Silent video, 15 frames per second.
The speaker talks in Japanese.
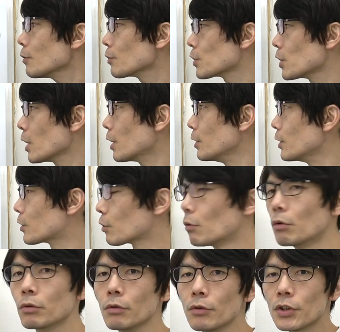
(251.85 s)
の事案に
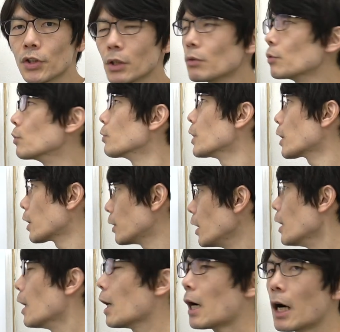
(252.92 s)
遭遇したというだけ
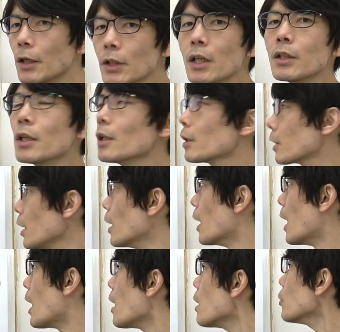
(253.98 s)
で、あなただけ
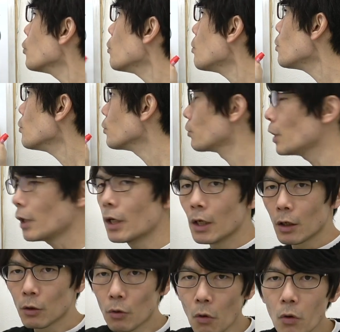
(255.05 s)
ハードモードで
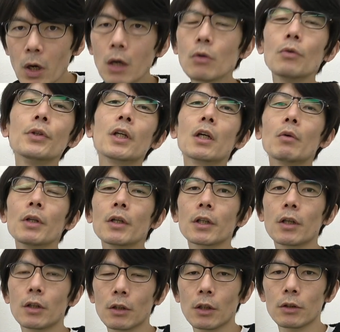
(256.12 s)
合格を狙わな
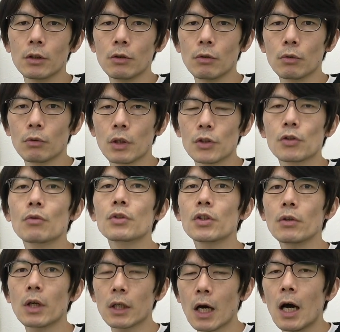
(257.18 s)
きゃいけないっていうことが生
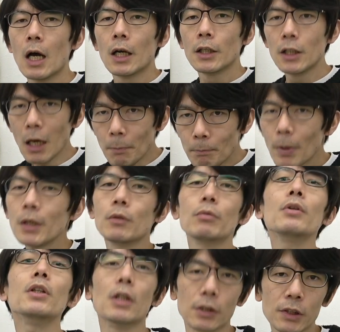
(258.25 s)
じるから、やっぱり
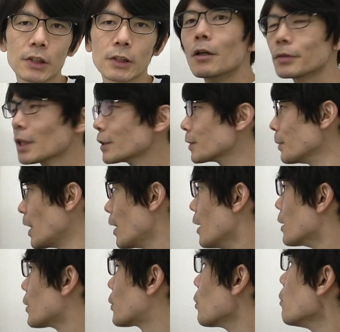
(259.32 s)
不利です。二つ目、
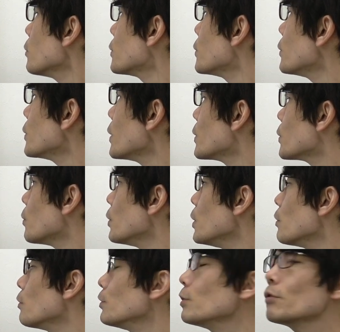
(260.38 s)
共通テスト
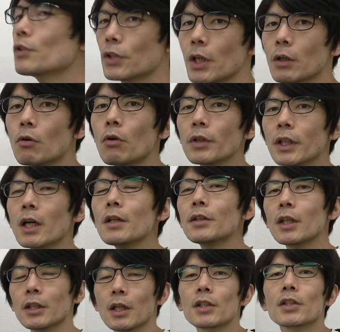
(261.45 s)
利用入試で合否判
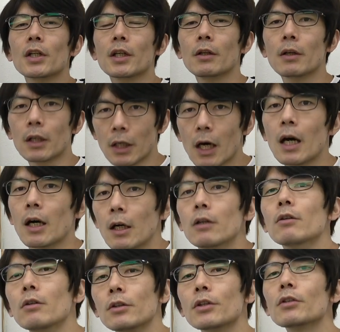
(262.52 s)
定出してあげるから、
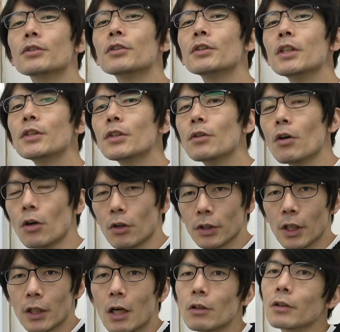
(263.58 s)
うん、共通テストの
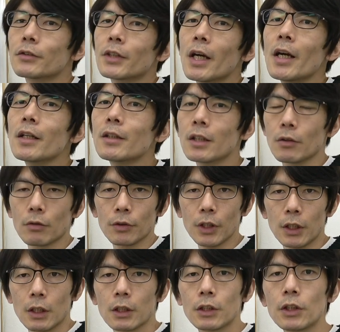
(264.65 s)
結果送ってっていうふう
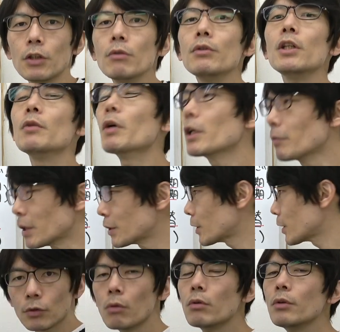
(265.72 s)
に、急に言われま
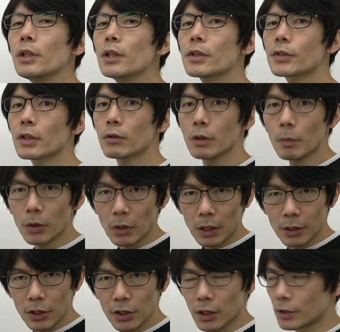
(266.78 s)
特にですけど今の
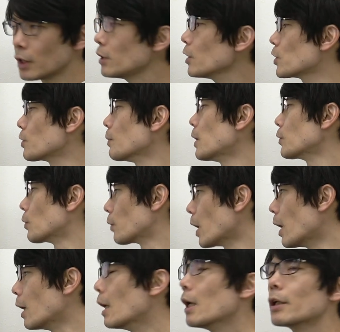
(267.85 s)
話が出てしまうの
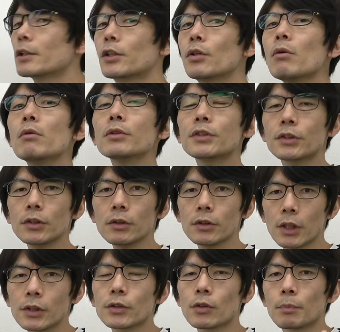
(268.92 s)
が共通
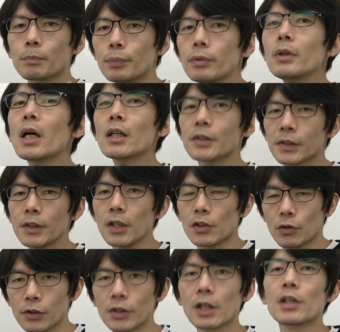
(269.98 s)
テストプラスで
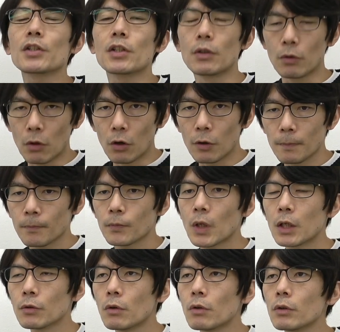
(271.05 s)
出願してる子。
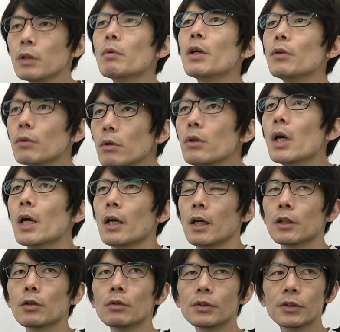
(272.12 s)
あの、いわゆ
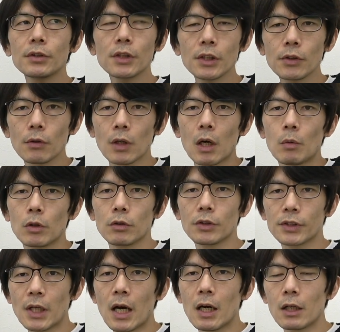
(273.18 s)
る共通テストの科目
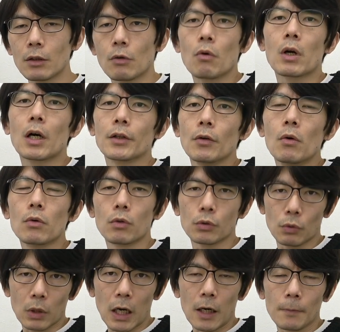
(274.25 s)
3個か4
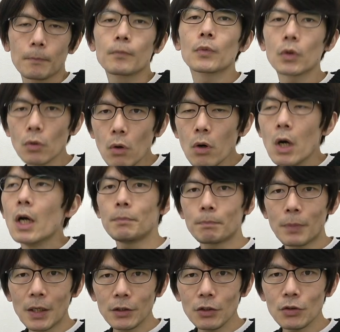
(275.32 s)
個とかと一
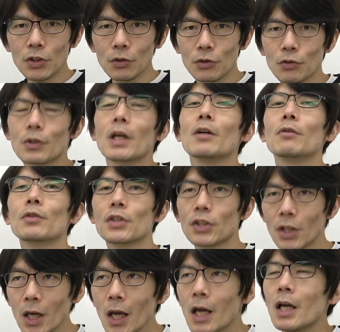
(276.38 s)
般入試の受験を
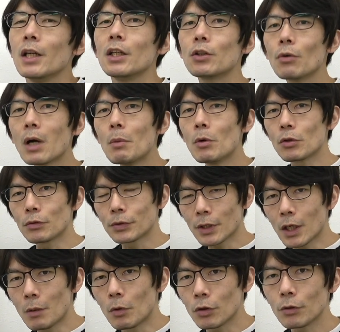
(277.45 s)
して1科目
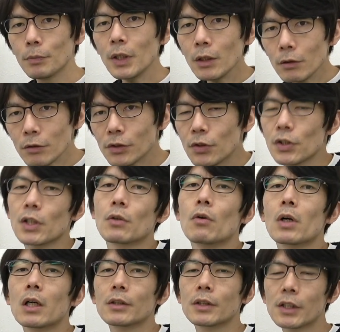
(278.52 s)
2科目ミックスして
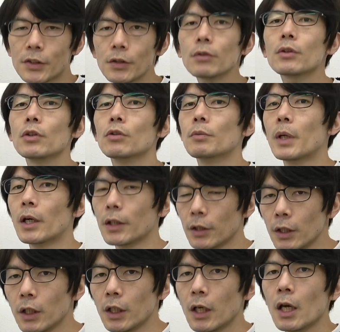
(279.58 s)
合格出すよっていう場合
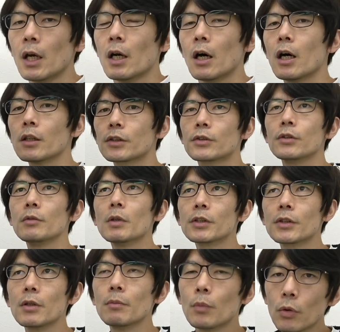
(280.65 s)
に「あすいま
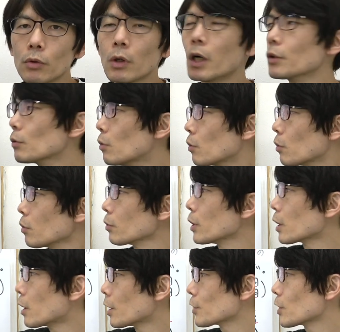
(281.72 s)
せん僕あの
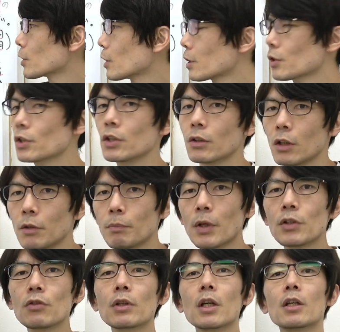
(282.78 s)
コロナかかっちゃったらしいんで一
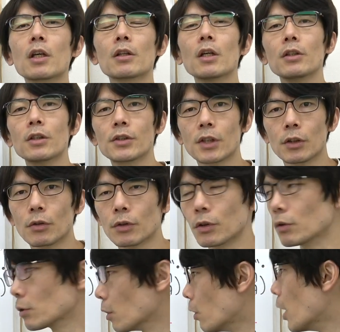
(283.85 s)
般受験いけないんですけど」って
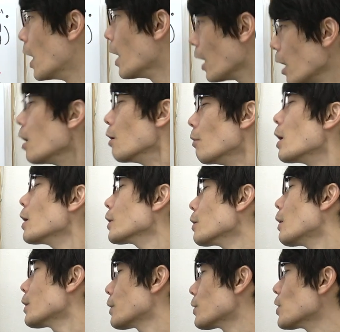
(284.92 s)
言うと「あ分かった
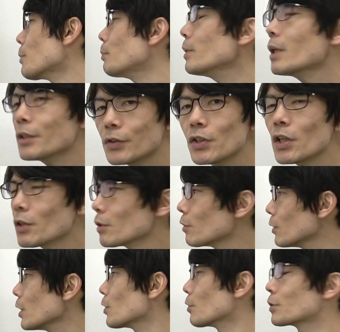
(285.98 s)
分かったじゃあプラスじゃな
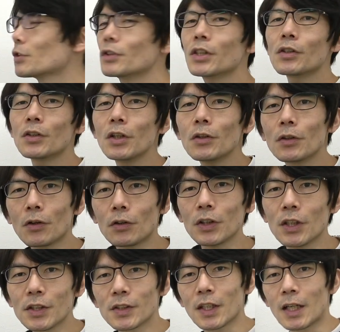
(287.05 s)
くて共通テスト利用の方で
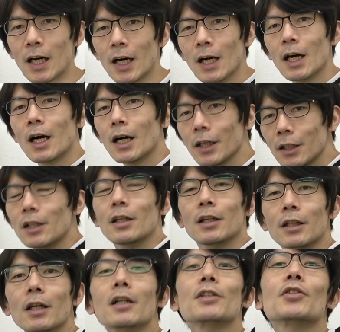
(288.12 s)
出すからはい
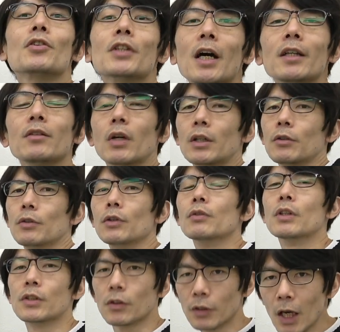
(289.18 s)
結果ちょうだい」とか言うん
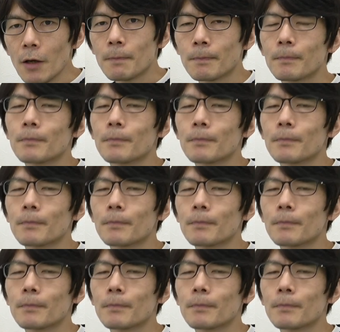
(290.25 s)
ですよね。